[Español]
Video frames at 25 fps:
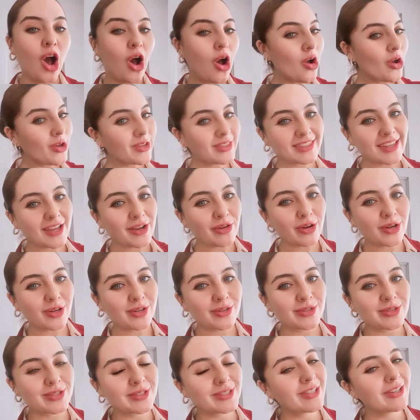Hoy tengo
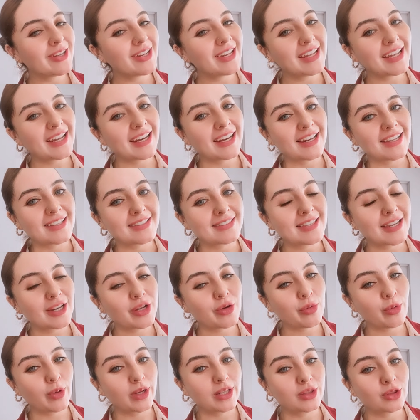el gusto de leerles
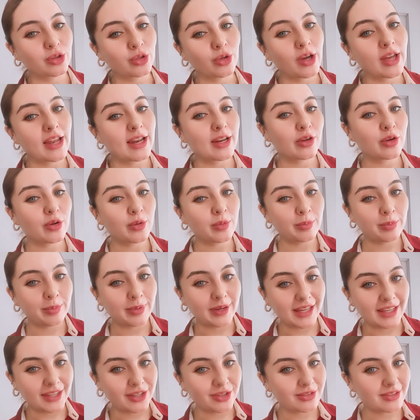el cuento El
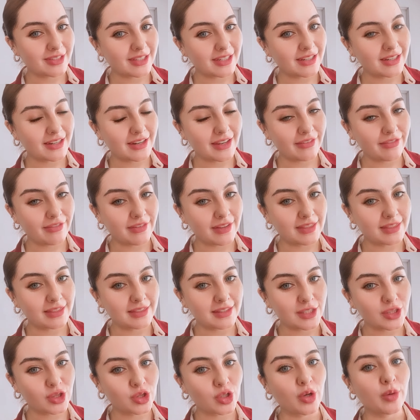cumpleaños del
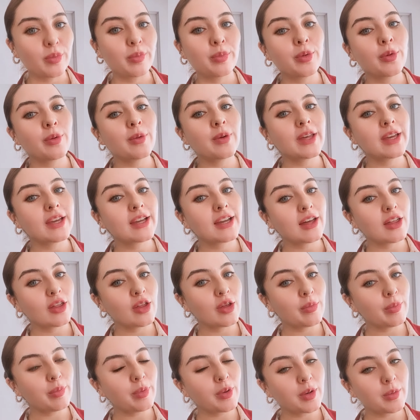elefantito,
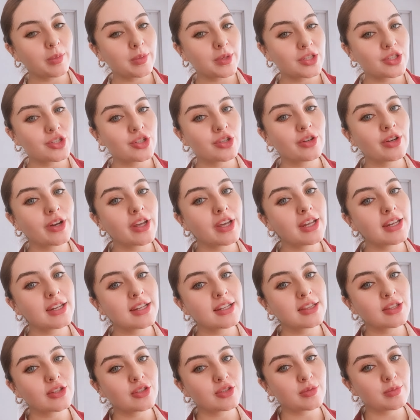publicado por Vision en
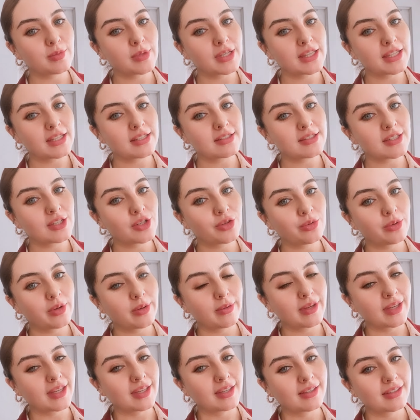el
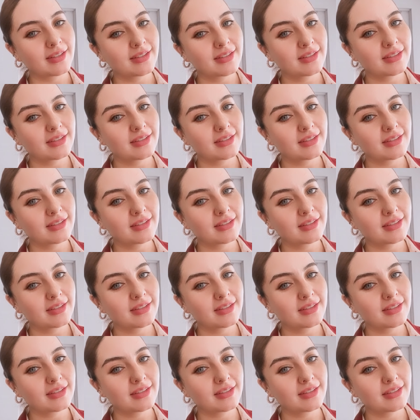2019.